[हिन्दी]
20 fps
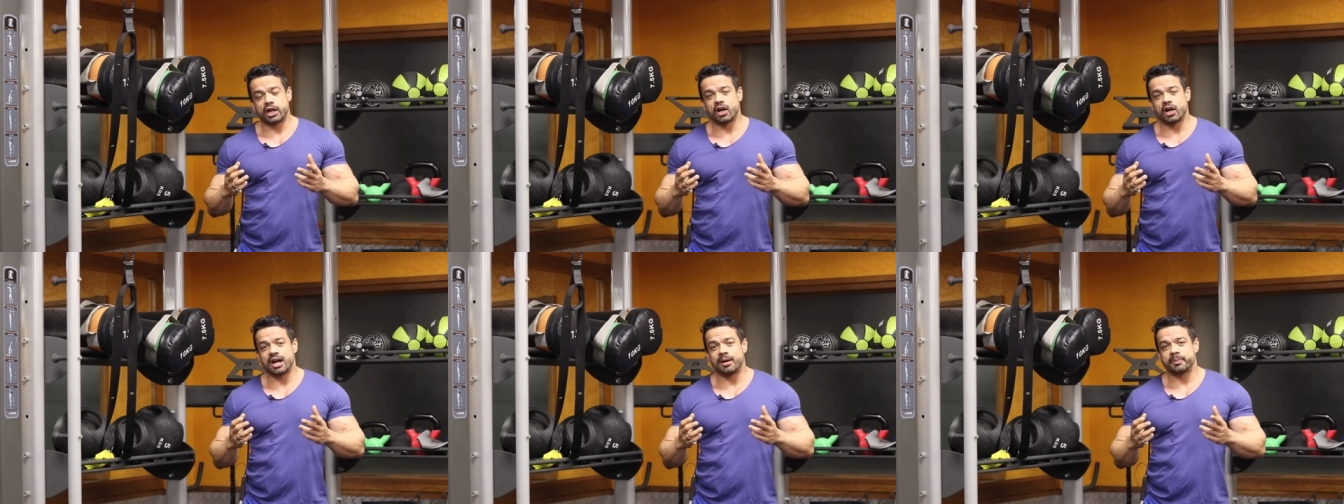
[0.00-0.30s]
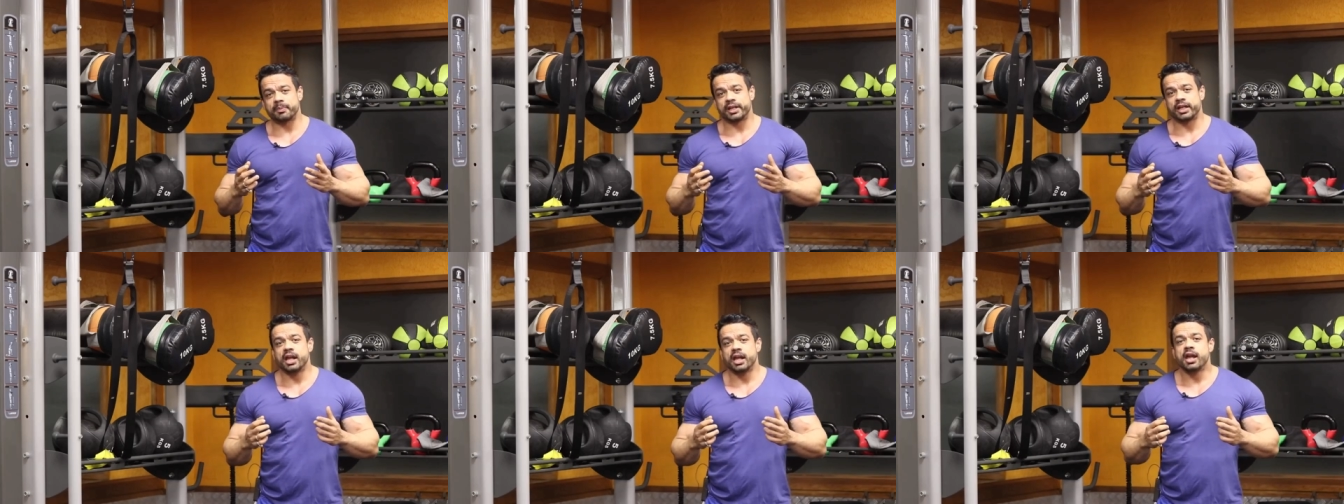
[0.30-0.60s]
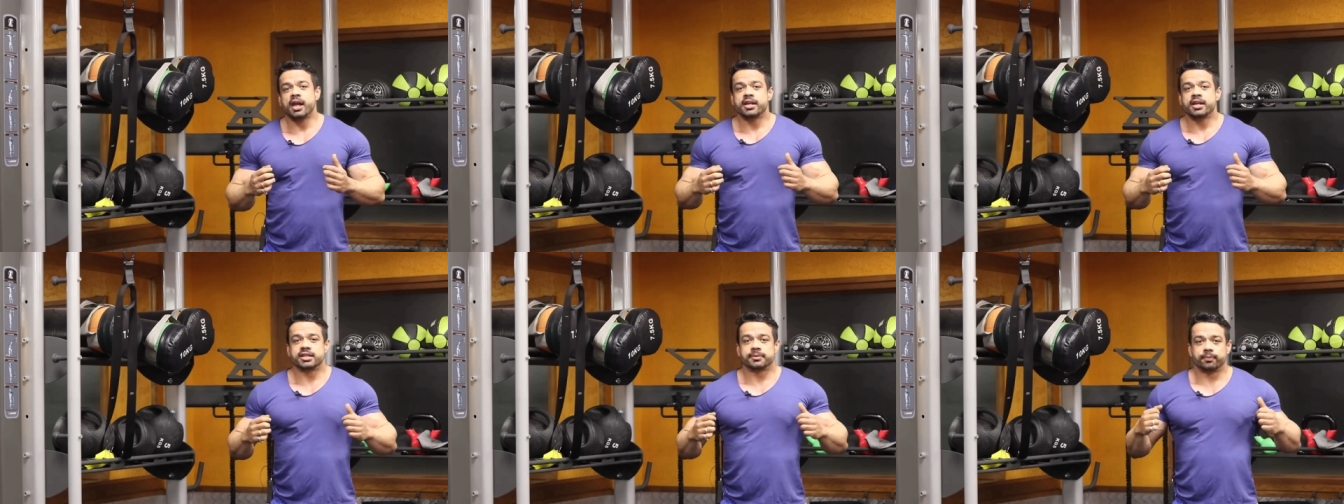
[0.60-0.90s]
ही इज
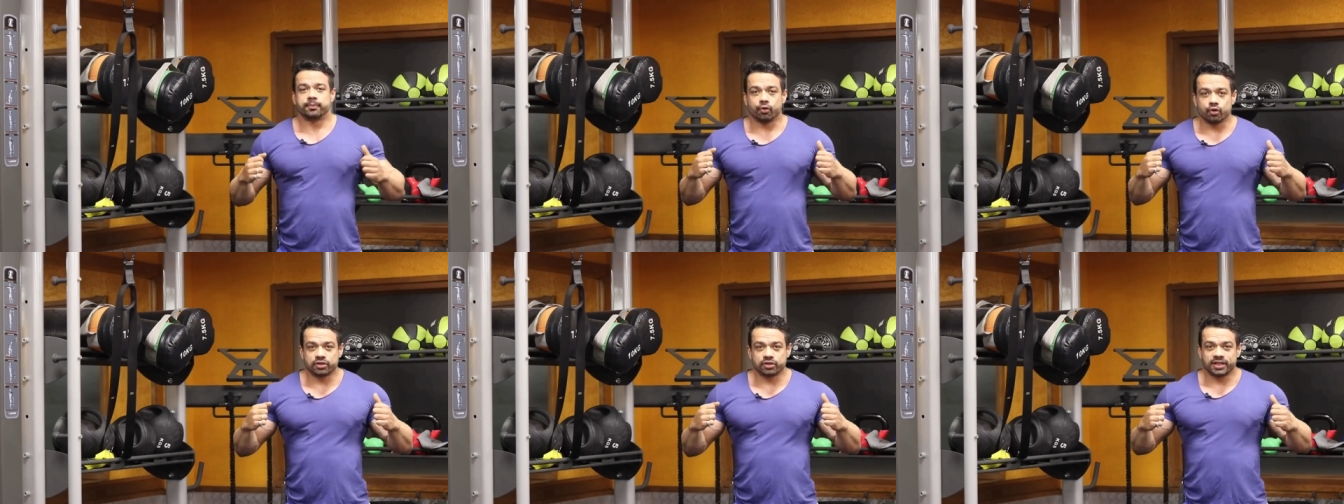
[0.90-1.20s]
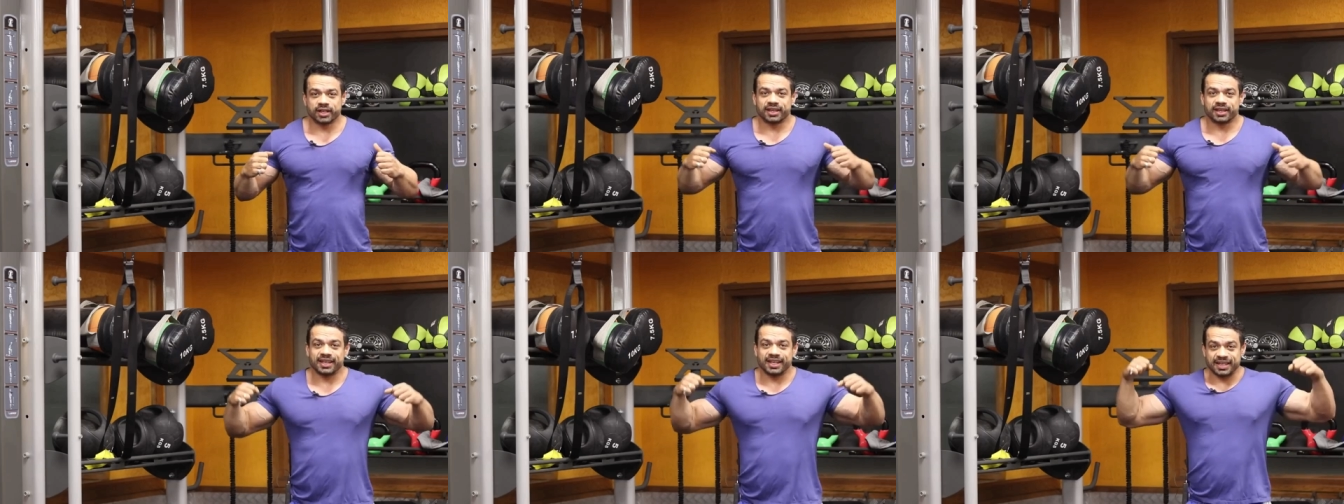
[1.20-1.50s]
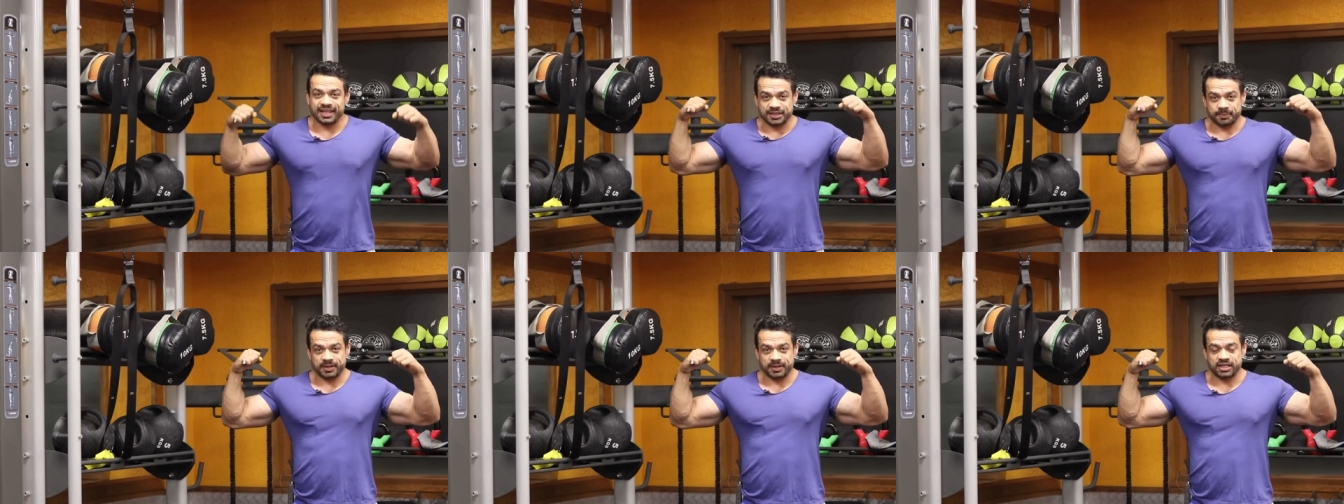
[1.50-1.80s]
लीन एंड
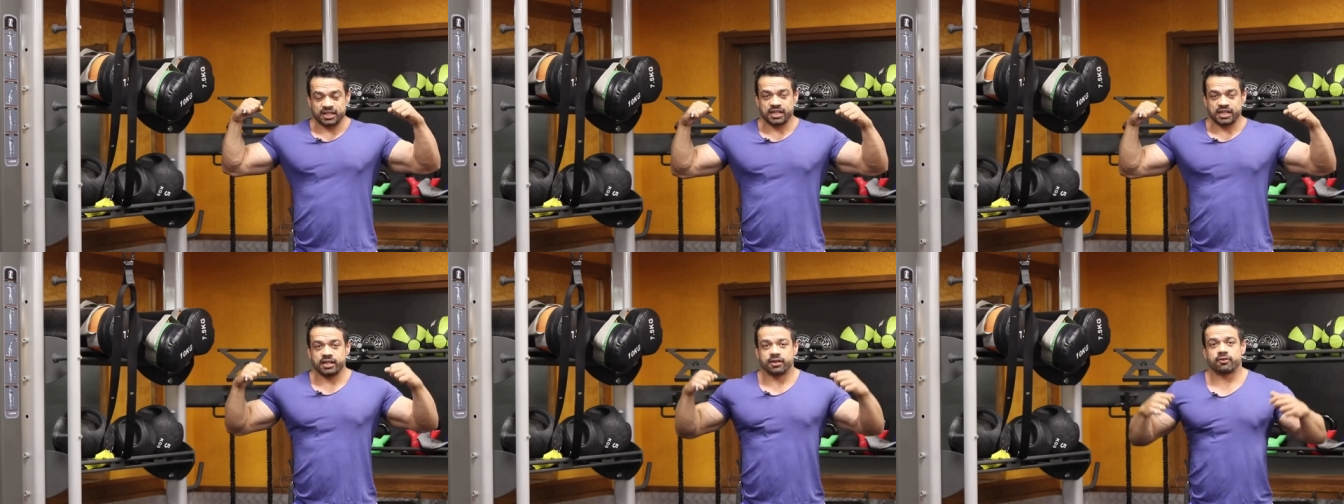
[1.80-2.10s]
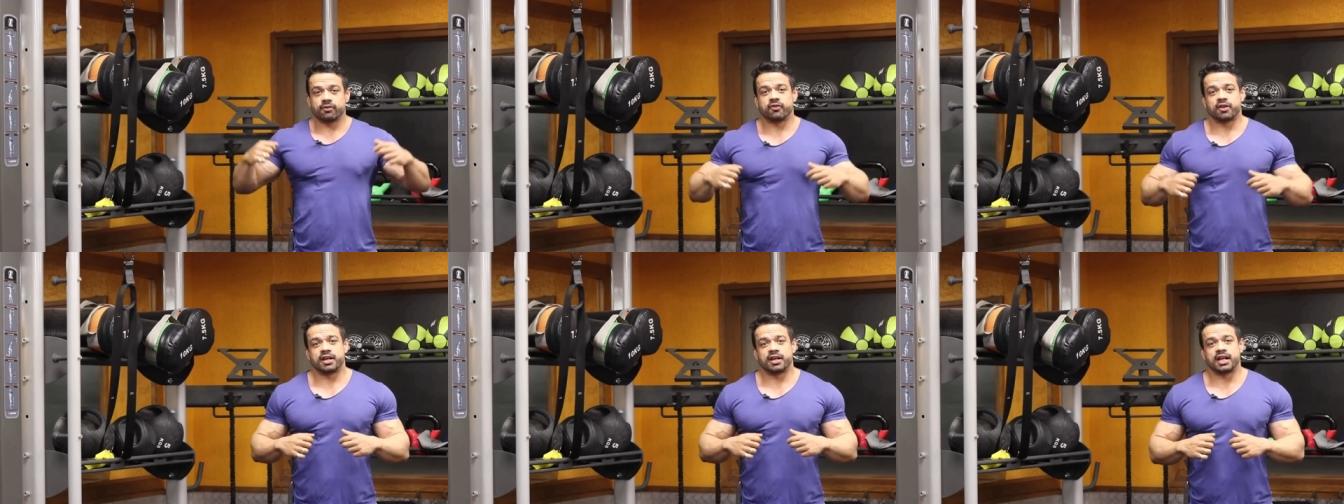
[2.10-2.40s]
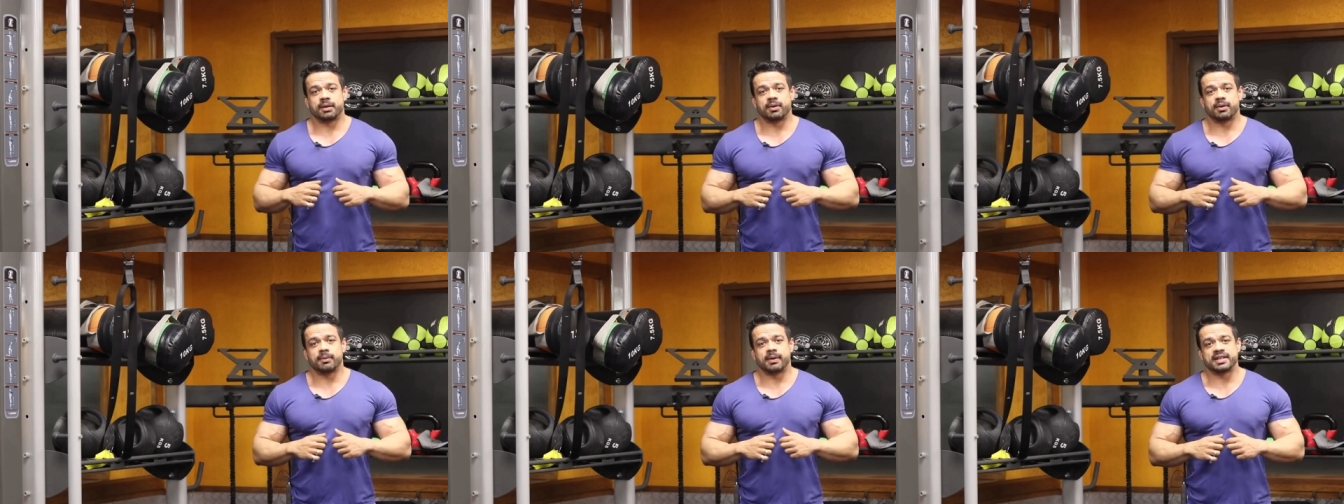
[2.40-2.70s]
वेस्क्यूलर
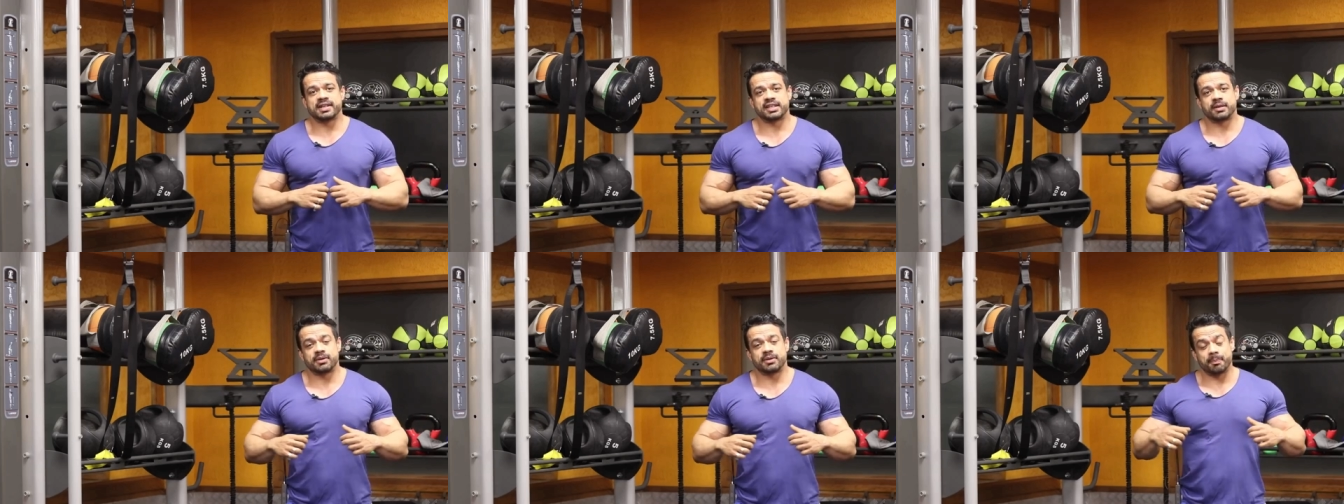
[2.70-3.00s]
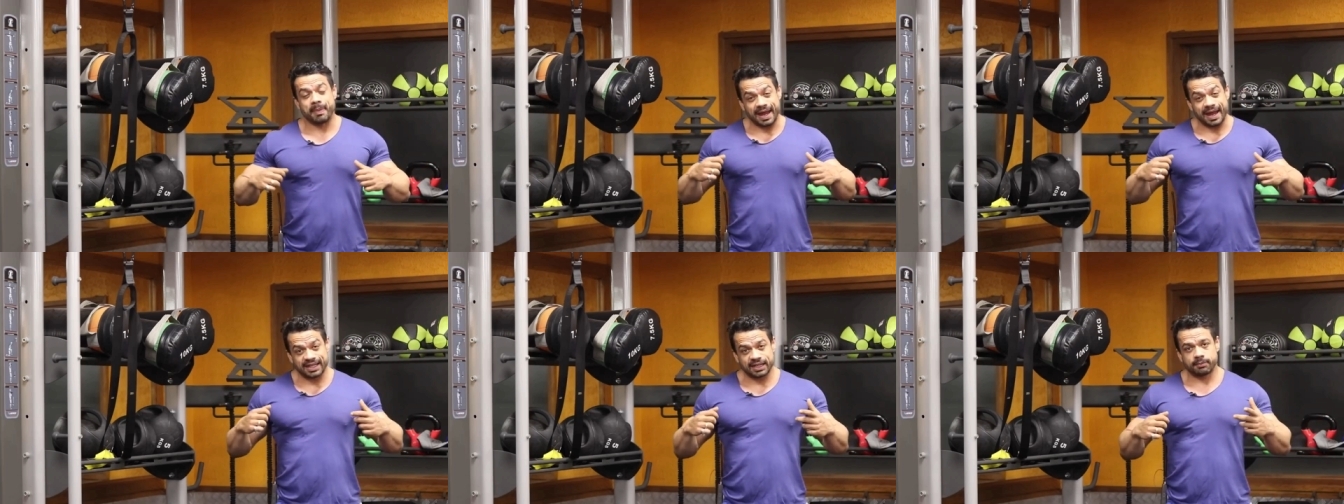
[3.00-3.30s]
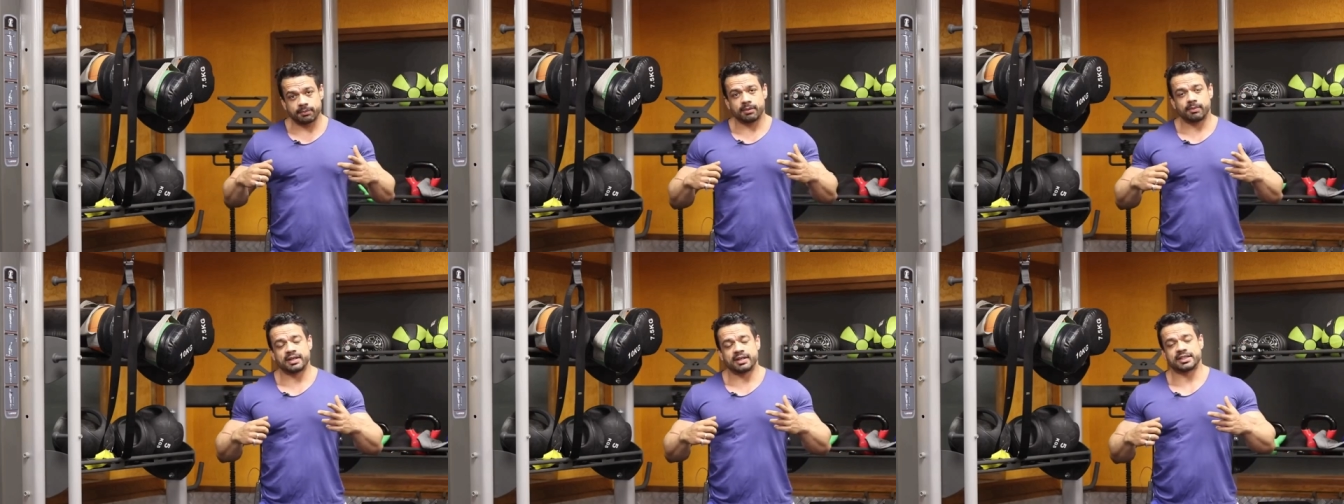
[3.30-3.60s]
स्पेशली इन
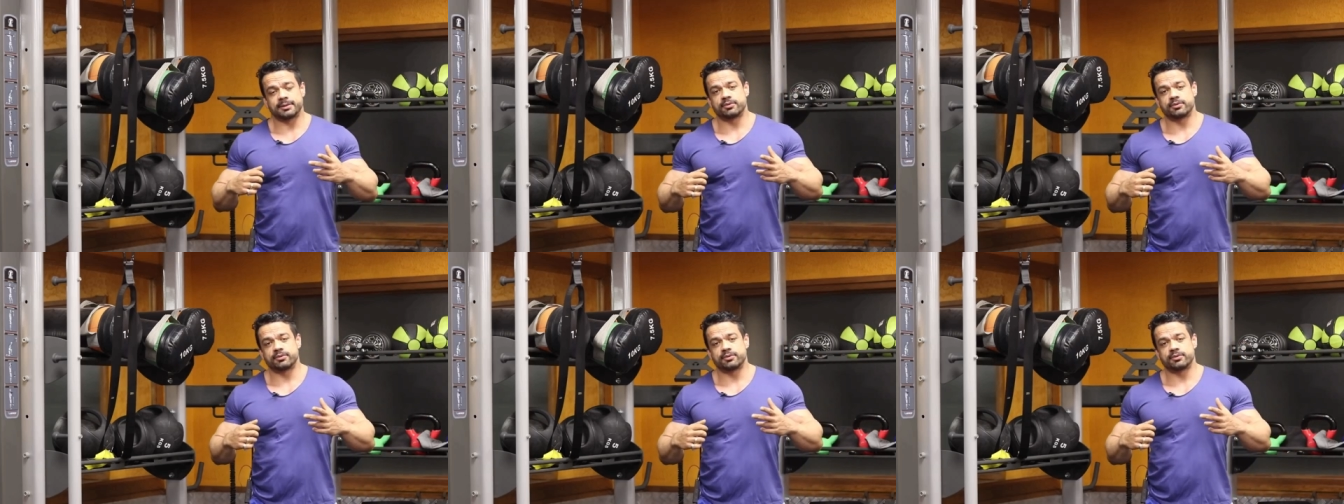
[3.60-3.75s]
बाइसेप्स